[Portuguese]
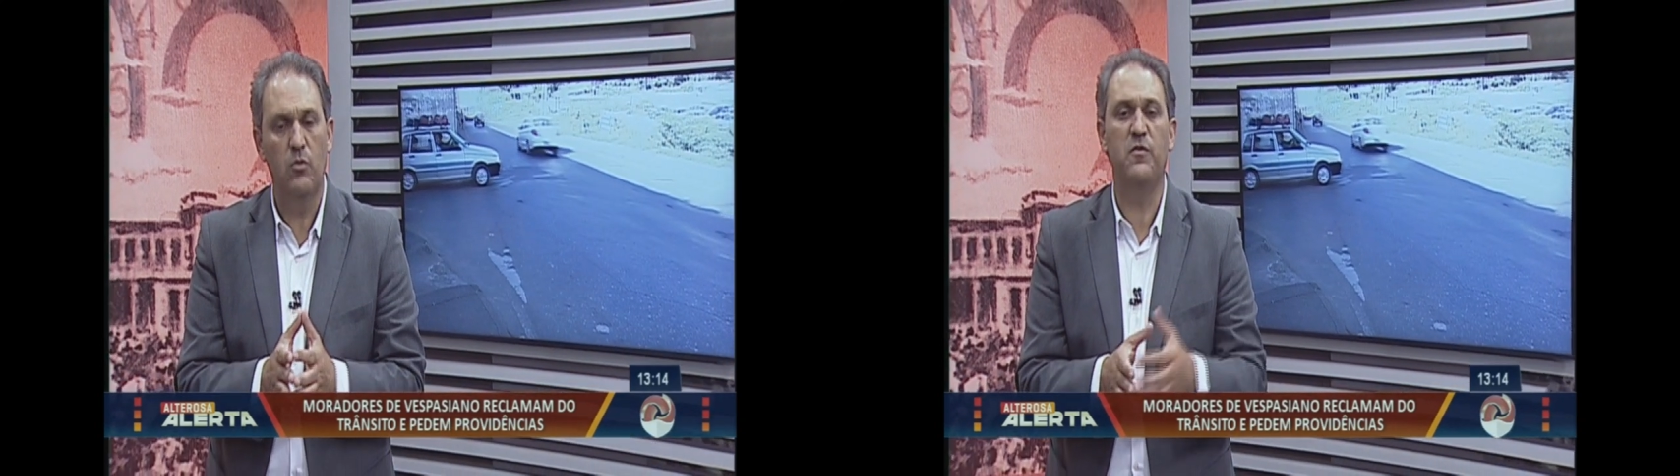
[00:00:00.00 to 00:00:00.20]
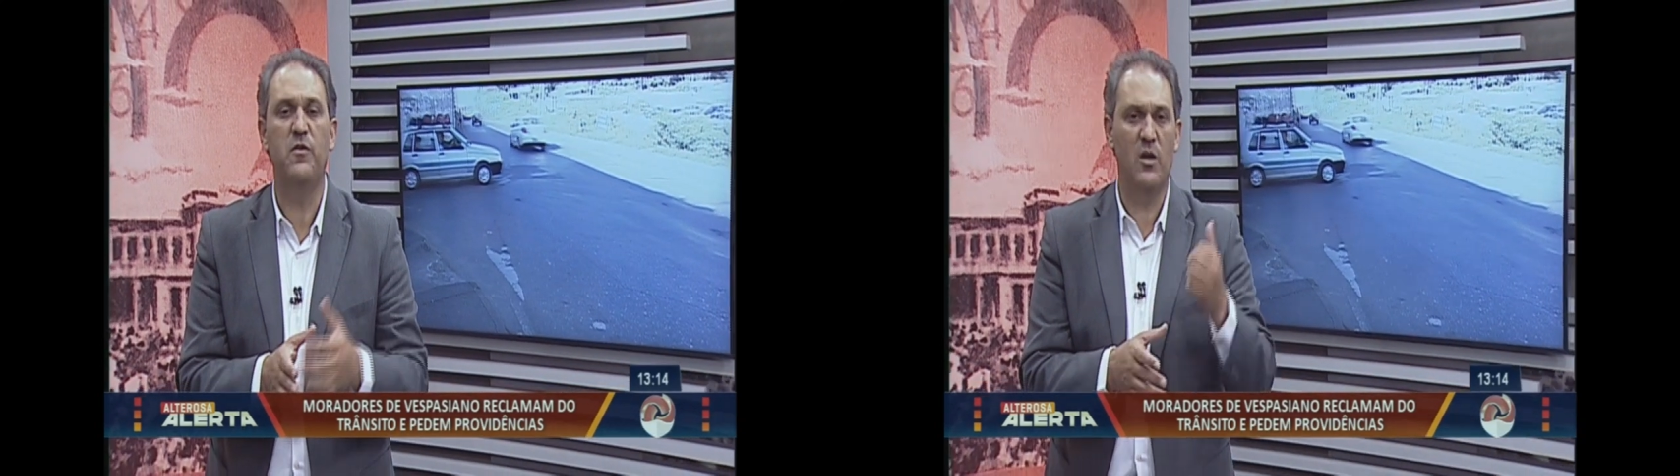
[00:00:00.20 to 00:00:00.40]

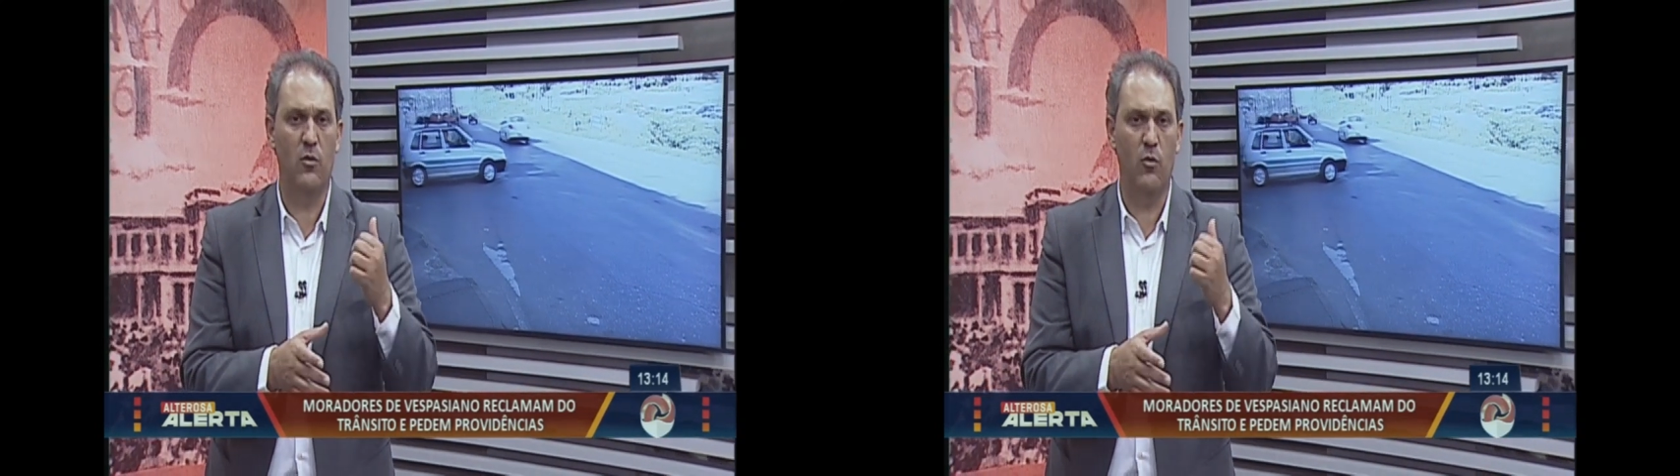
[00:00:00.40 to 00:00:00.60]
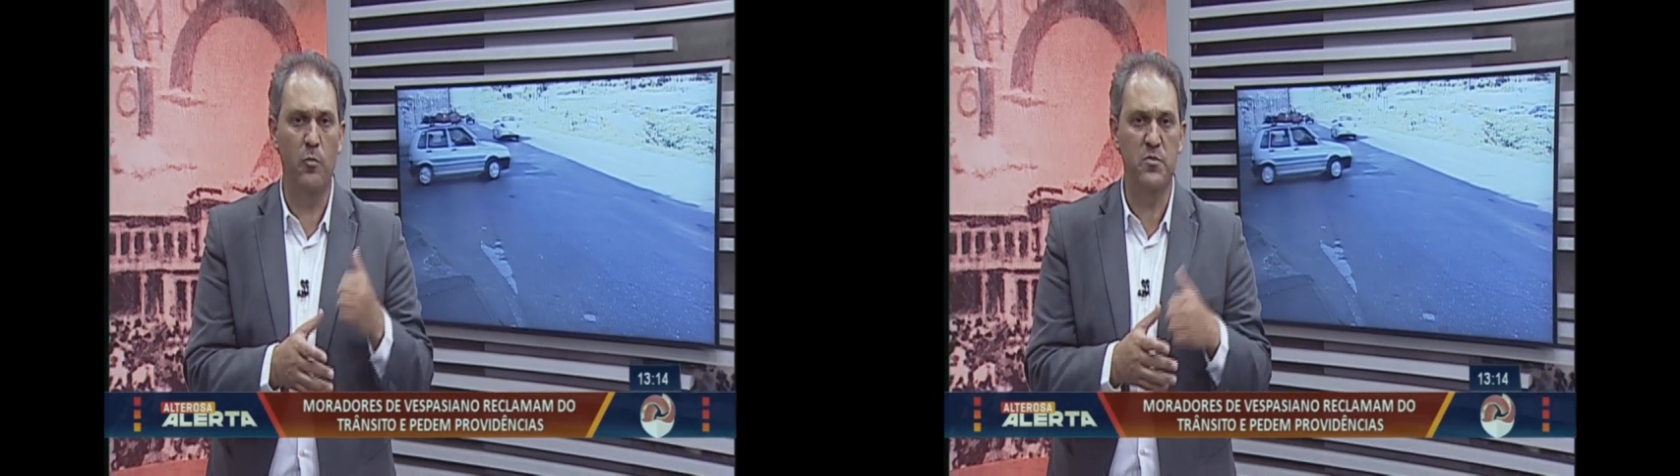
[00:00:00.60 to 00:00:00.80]
o vírus
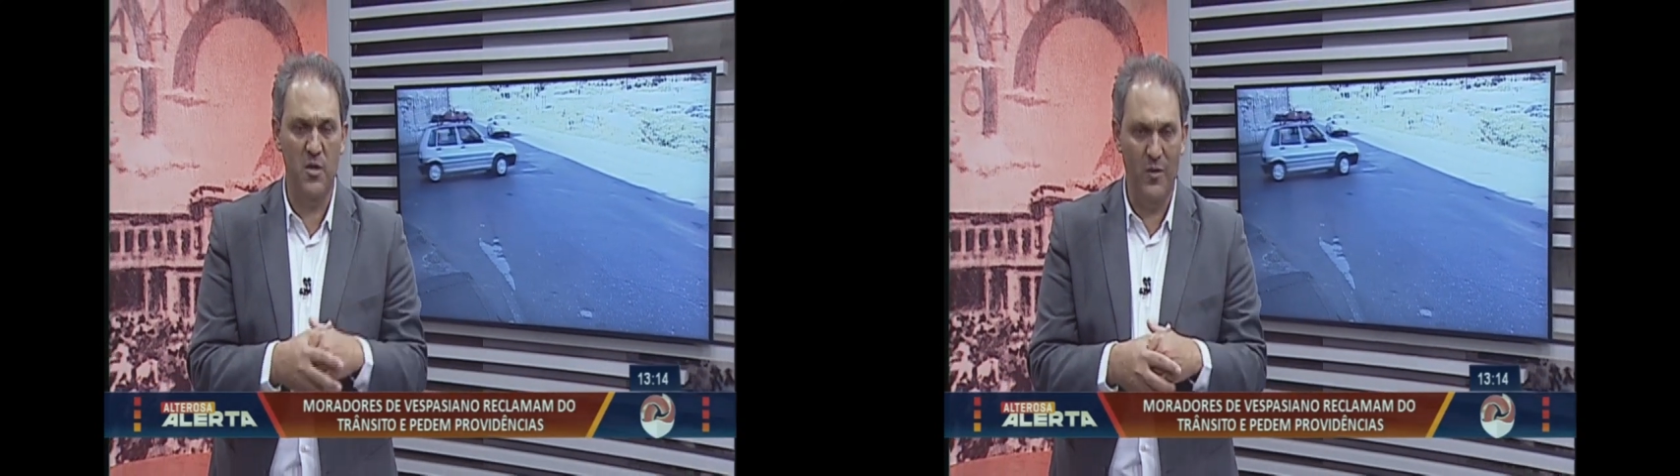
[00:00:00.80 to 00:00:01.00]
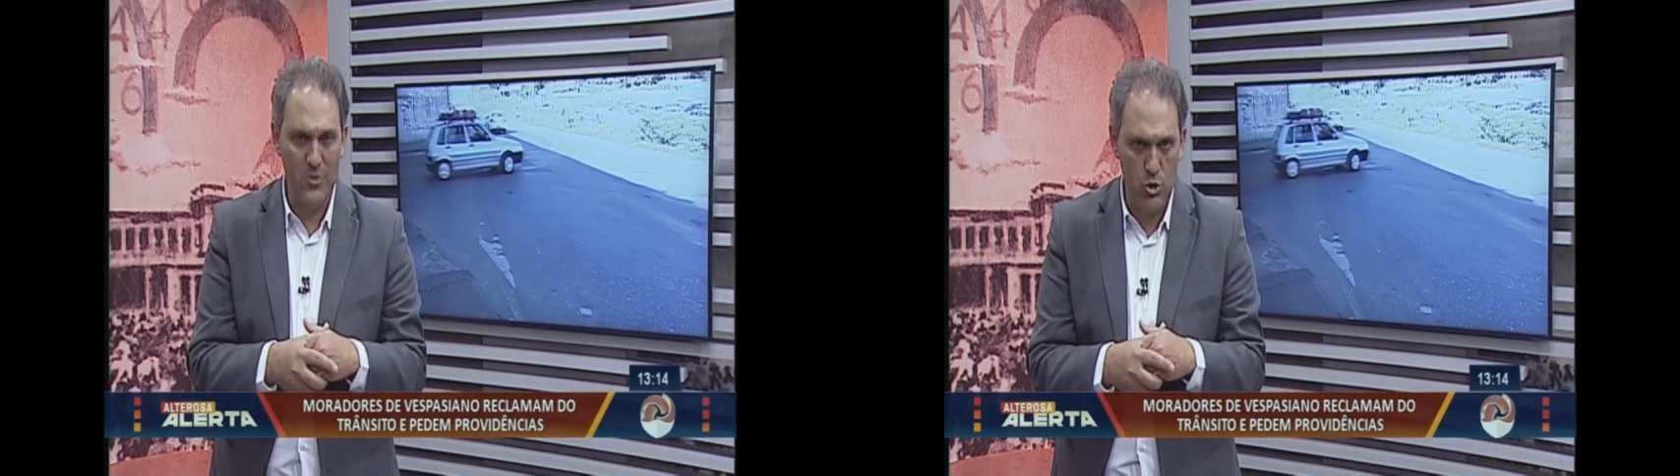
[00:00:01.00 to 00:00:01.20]
da corrupção